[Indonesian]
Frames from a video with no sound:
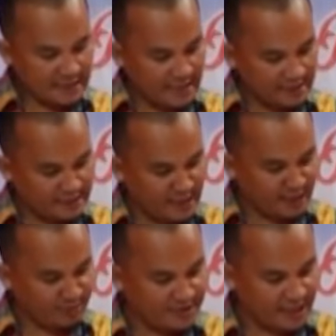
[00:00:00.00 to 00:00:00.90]

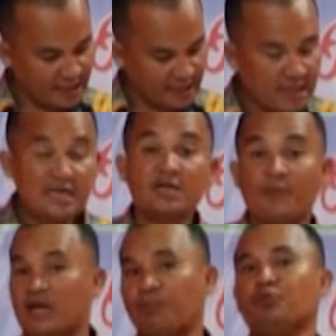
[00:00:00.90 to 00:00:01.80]
kasihnya yang besar
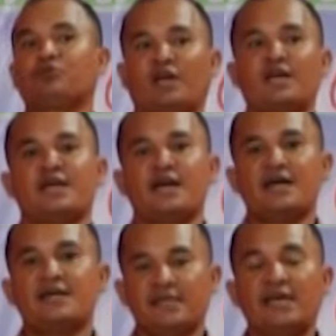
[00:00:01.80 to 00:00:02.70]
kepada putranya,
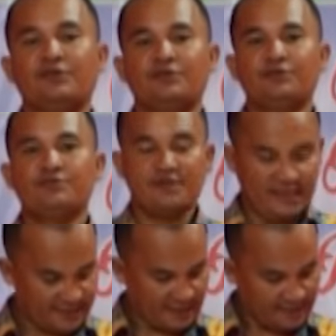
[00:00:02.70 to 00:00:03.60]
yaitu
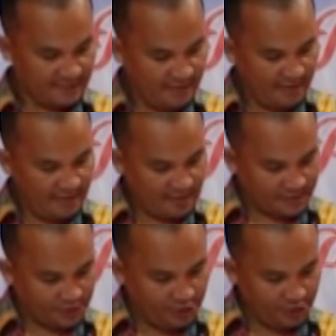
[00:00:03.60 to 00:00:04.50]
Ishak.
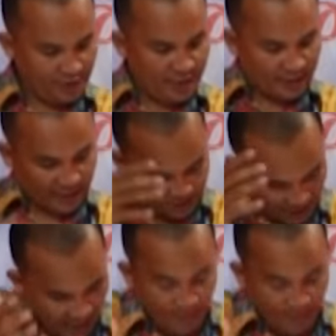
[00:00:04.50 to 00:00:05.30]
Jadi Kasih